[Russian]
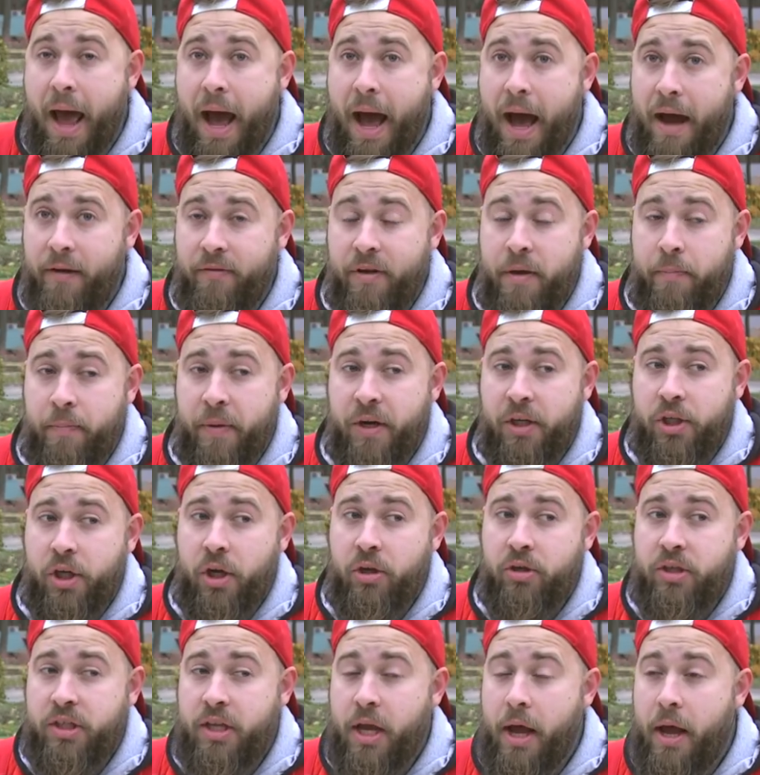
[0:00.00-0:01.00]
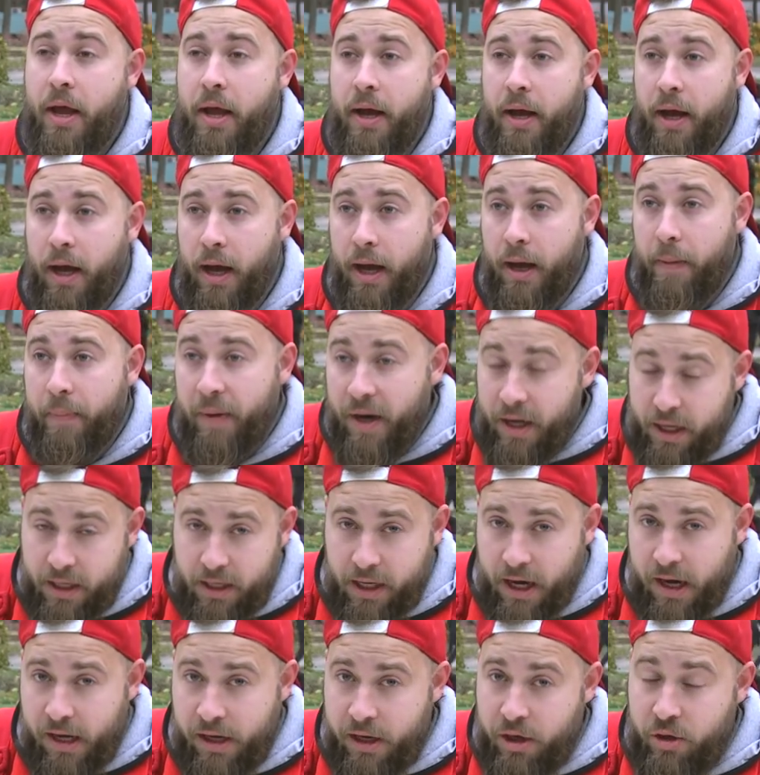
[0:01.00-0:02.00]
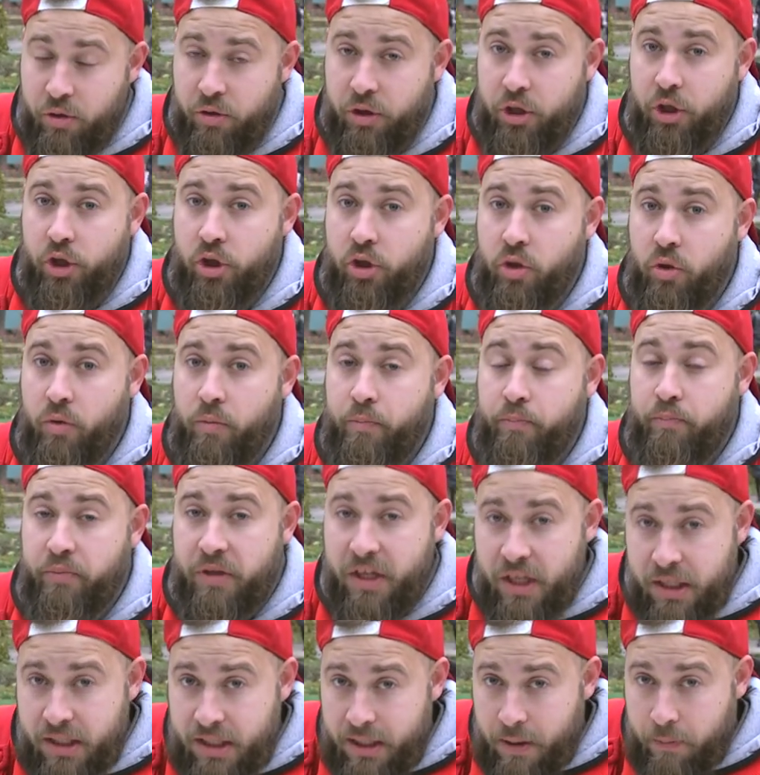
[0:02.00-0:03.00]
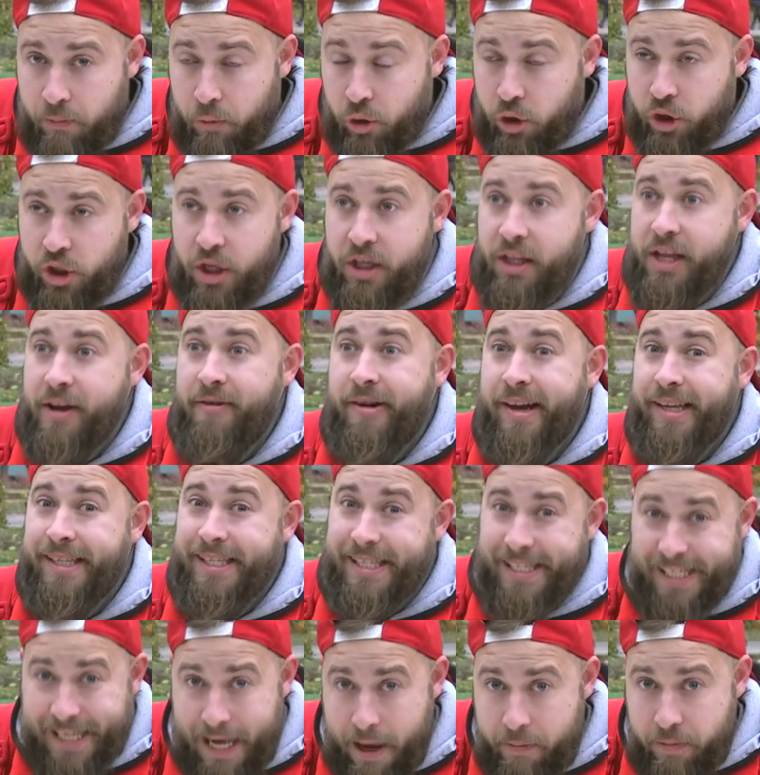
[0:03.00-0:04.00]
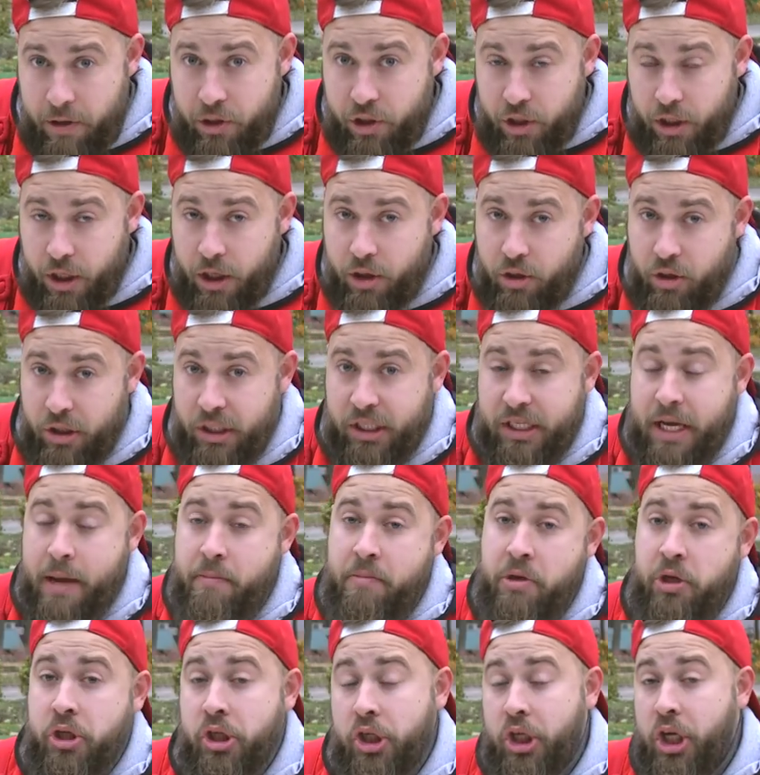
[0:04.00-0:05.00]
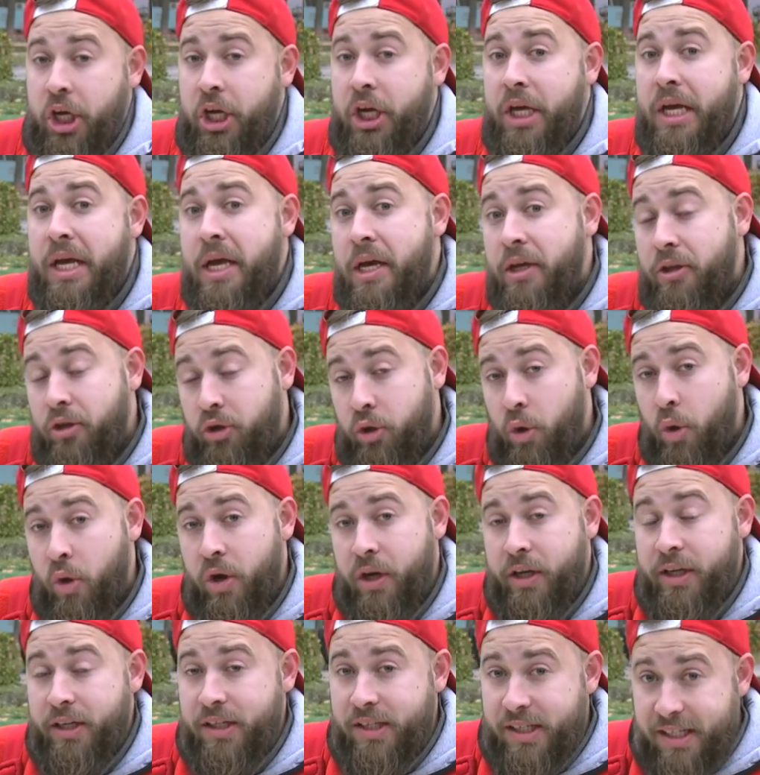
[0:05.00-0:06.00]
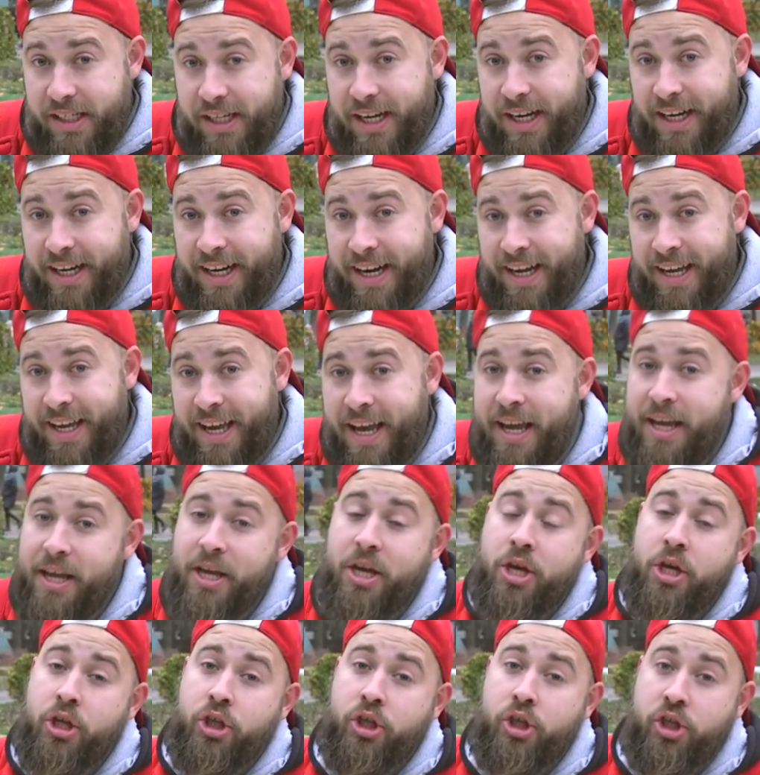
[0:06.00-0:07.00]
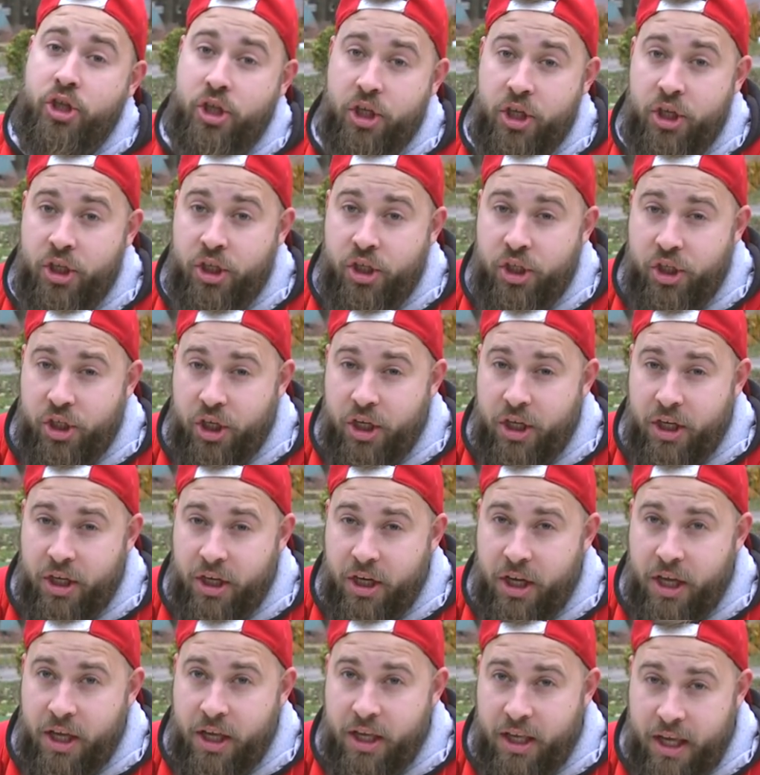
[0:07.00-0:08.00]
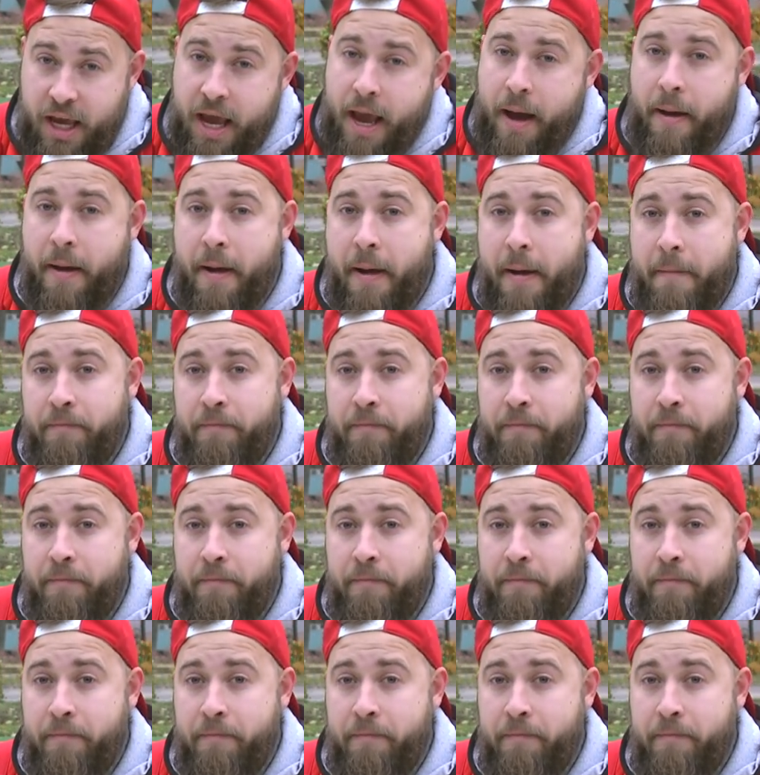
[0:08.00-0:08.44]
А вы, пожалуйста, а, проконтролируйте, что птицам можно давать семечки, но семечки только сырые и чищенные.